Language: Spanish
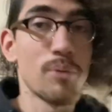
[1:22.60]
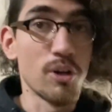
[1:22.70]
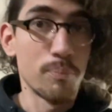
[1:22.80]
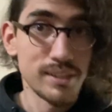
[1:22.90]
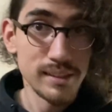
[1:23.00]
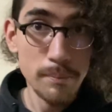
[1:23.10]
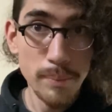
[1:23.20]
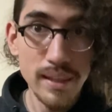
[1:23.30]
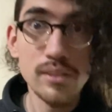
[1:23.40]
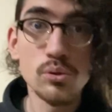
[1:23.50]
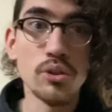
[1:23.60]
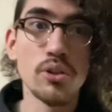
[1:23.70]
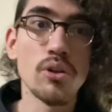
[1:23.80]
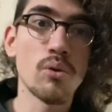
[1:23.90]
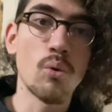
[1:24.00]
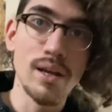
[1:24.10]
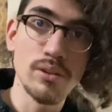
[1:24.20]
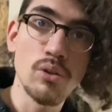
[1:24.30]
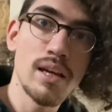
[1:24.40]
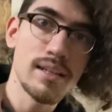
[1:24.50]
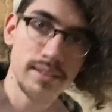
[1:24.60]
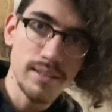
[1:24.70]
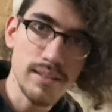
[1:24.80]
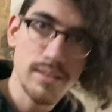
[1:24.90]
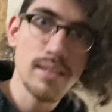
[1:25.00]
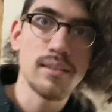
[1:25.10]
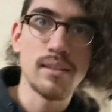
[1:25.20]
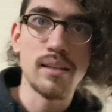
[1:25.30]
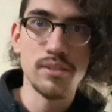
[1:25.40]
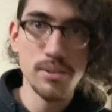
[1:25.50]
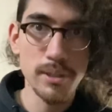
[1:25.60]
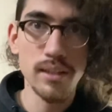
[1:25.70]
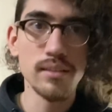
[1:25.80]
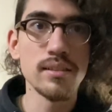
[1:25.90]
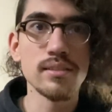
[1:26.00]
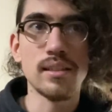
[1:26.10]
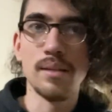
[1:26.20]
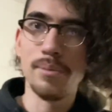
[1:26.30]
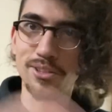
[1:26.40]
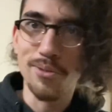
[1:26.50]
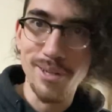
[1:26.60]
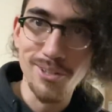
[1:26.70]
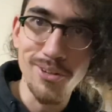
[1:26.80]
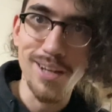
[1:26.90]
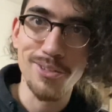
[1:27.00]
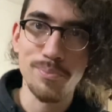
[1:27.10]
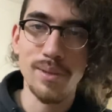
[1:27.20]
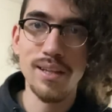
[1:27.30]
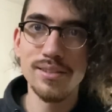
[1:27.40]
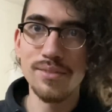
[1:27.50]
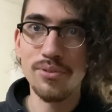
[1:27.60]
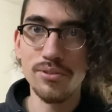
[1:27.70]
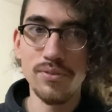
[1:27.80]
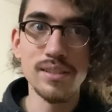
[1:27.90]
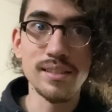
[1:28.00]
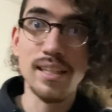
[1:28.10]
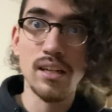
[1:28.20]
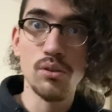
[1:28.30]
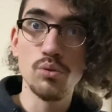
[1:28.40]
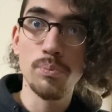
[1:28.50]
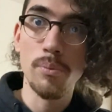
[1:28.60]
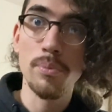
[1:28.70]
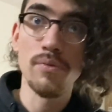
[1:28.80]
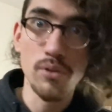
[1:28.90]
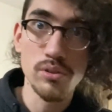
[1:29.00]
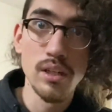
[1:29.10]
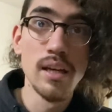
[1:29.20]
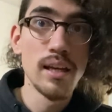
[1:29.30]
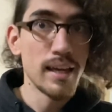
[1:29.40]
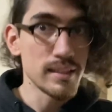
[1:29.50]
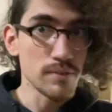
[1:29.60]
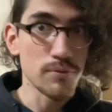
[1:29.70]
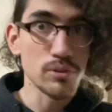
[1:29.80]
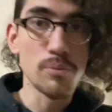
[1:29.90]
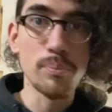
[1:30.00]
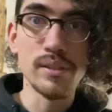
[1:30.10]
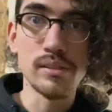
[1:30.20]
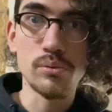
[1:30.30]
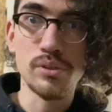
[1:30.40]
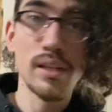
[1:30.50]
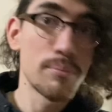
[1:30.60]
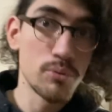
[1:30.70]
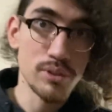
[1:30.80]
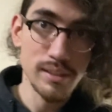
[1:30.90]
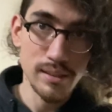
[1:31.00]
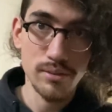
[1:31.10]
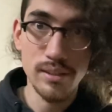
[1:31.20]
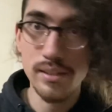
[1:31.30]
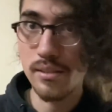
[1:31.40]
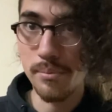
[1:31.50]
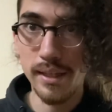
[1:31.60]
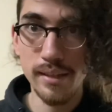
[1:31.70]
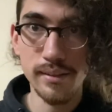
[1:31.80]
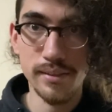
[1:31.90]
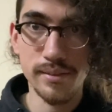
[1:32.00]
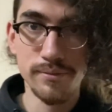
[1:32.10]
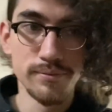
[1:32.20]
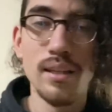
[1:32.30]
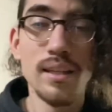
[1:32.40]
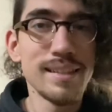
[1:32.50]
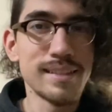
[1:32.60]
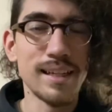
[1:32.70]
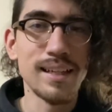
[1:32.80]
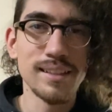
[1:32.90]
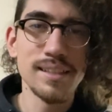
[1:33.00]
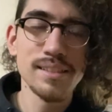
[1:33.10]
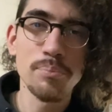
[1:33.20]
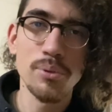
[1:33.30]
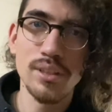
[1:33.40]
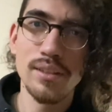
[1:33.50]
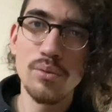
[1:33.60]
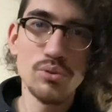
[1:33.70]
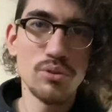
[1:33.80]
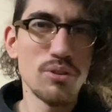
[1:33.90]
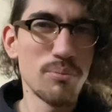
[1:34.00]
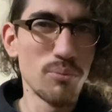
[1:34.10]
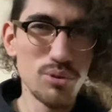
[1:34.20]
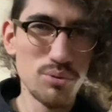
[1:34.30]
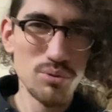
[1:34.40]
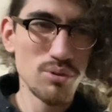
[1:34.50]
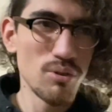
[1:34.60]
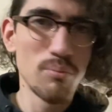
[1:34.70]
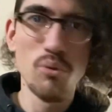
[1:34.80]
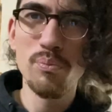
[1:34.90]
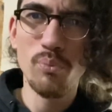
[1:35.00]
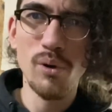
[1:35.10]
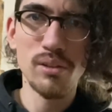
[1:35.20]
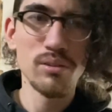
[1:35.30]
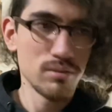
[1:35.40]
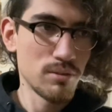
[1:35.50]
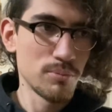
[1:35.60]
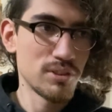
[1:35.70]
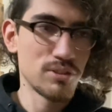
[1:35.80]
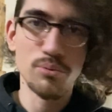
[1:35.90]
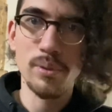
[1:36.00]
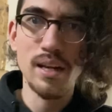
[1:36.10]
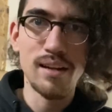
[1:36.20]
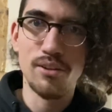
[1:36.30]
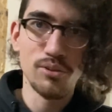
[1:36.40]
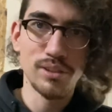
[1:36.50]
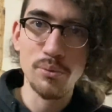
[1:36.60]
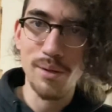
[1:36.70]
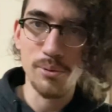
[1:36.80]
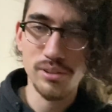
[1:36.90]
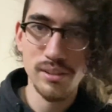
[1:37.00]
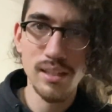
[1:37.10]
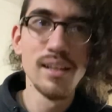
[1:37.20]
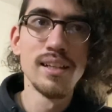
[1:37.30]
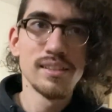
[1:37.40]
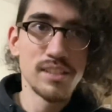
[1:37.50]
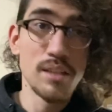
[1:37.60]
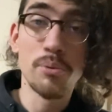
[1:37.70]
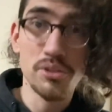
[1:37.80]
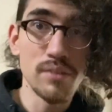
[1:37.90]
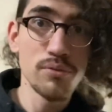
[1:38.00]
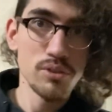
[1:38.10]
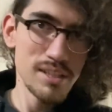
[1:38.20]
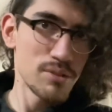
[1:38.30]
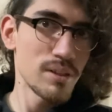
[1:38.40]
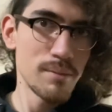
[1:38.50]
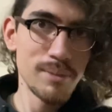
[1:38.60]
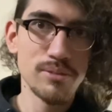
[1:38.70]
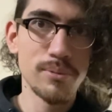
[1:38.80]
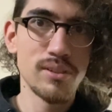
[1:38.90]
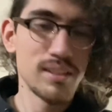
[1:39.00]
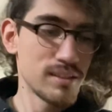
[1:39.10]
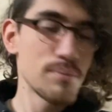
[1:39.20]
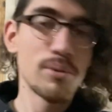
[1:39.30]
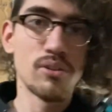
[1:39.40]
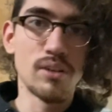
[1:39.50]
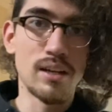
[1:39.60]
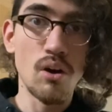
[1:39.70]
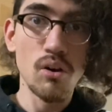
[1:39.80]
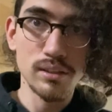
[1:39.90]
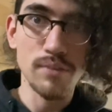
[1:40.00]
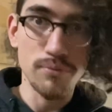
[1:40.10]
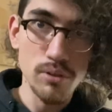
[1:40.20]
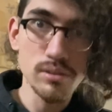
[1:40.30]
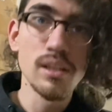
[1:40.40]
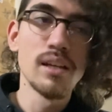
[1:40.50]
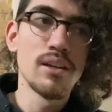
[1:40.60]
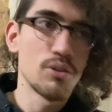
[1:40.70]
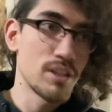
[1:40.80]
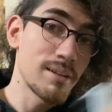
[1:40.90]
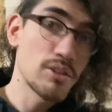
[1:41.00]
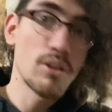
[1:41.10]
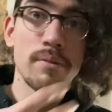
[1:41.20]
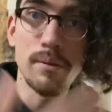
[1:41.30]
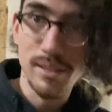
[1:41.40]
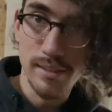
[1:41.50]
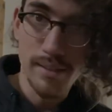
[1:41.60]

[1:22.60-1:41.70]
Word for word: Bueno, pues este pedal surgió cuando el Guitar Tech de Jimi Hendrix le metió mano a los pedales de fuzzface y creó su propio fuzz. Este fuzz lo puedes escuchar en muchas canciones de Jimi Hendrix y se caracteriza por tener un sonido muy sucio, muy puerco, como si estuviera rota una bocina. Si de por sí el fuzz ya suena más o menos así, bueno, el octafoz lo lleva va todavía más